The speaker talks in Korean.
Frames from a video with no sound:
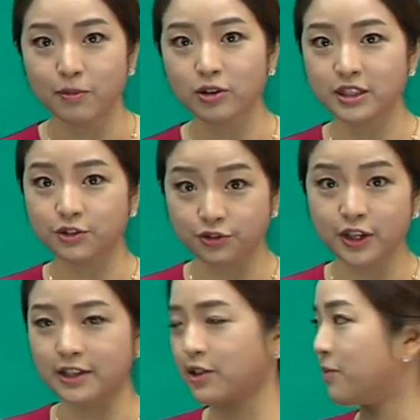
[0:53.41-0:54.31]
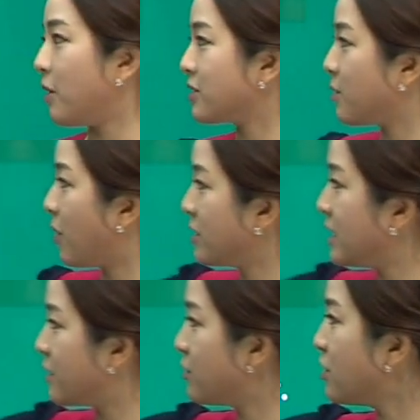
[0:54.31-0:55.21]
버디 두 개죠. 버디 원이
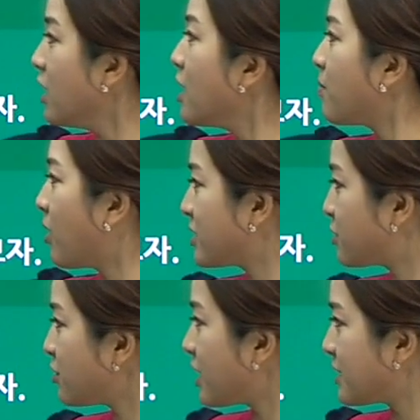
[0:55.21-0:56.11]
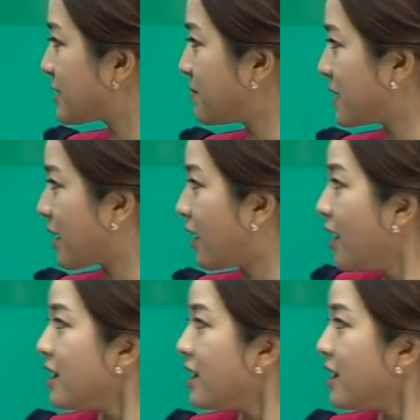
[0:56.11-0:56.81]
있고 버디 투가 있습니다. 있습니다.